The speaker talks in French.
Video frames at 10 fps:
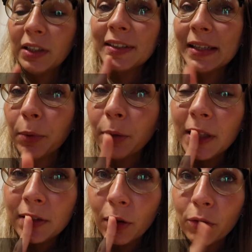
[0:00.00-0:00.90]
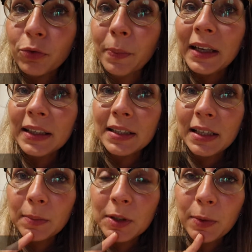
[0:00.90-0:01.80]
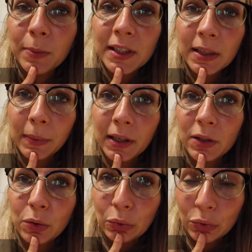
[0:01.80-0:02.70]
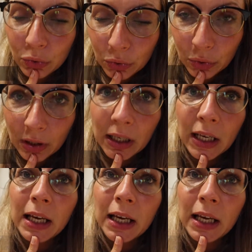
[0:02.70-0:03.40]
un premier temps vous partagez un petit peu mes impressions sur